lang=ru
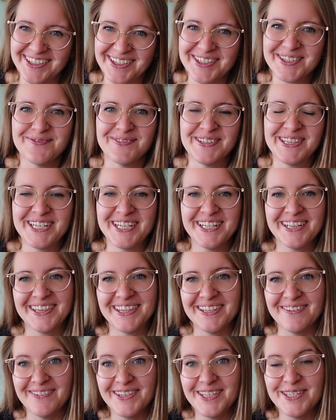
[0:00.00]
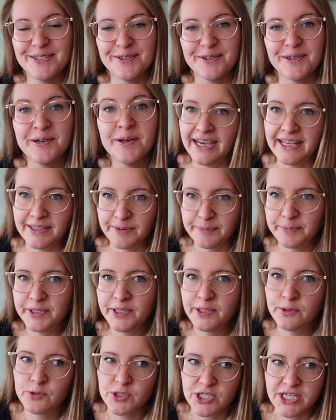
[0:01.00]
Кто смотрел это видео? Это
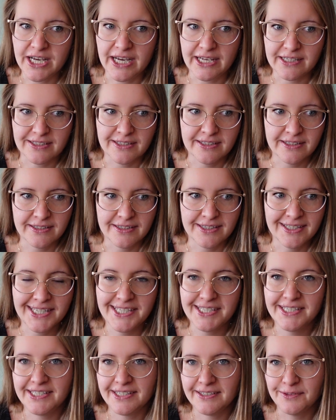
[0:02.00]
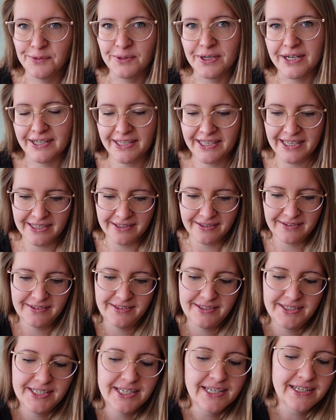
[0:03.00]
было ужасно, знаете, ну как, я
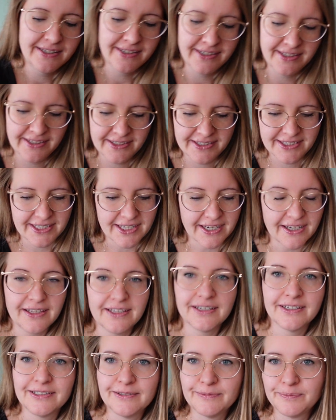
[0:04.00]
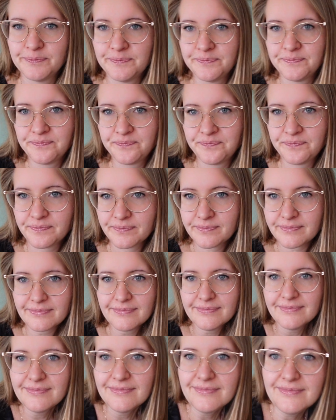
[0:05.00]
сильно не стала
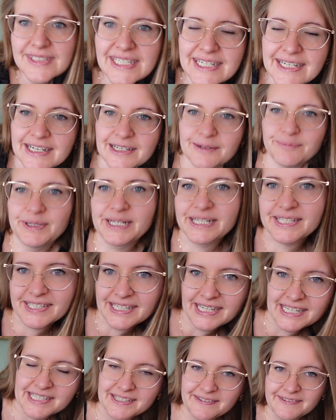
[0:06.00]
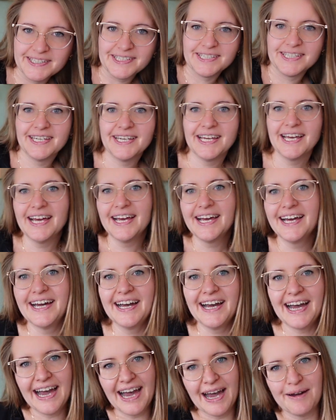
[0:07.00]
как бы рассказывать
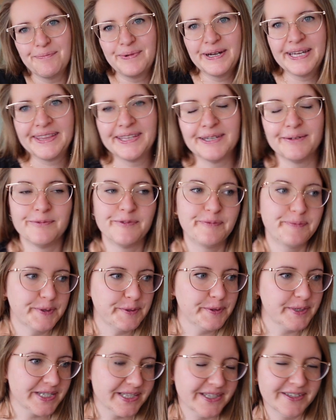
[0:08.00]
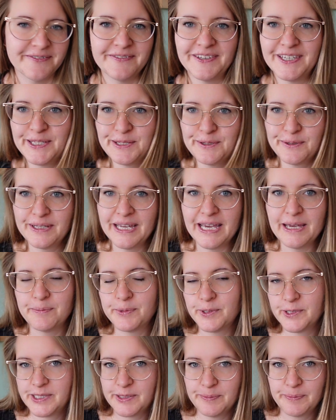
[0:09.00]
об этом в прошлом видео, да, я
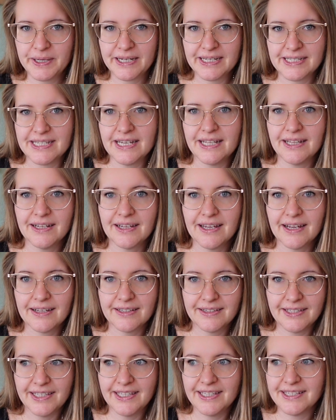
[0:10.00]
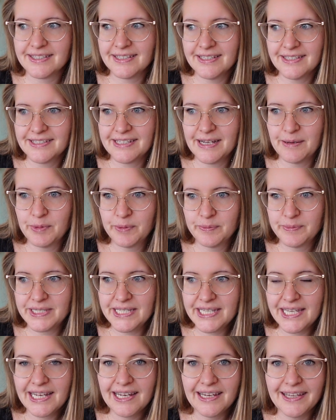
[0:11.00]
просто показала, как это есть на самом
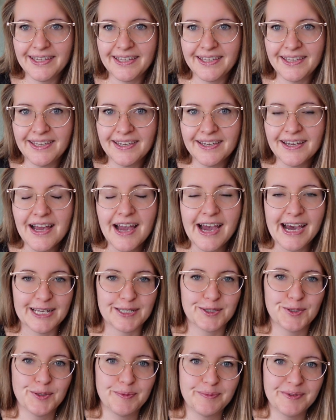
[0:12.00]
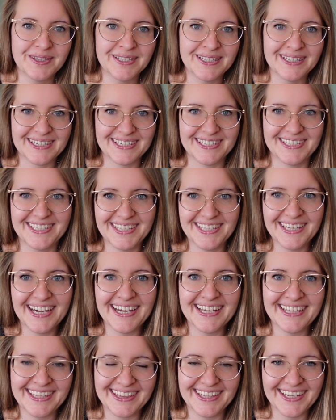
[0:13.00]
деле, и особенно
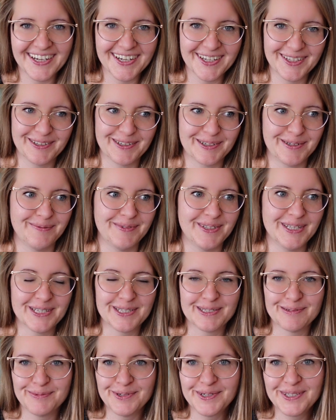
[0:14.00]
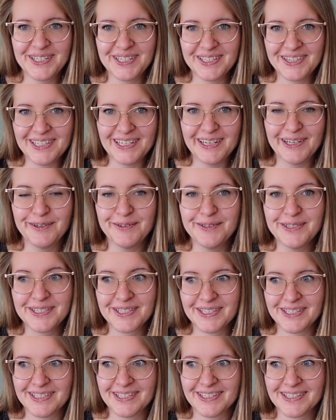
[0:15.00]
россияне, да, которые меня смотрят, или люди из
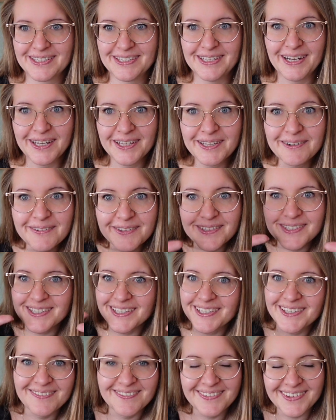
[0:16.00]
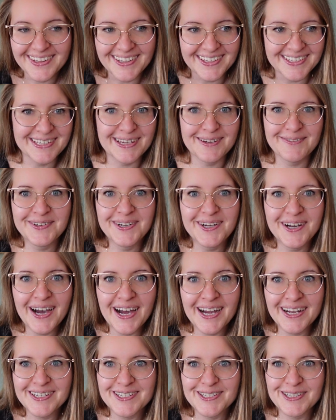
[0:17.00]
Казахстана вот с такими глазами,
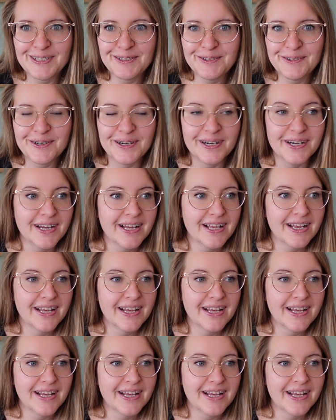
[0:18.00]
как, что,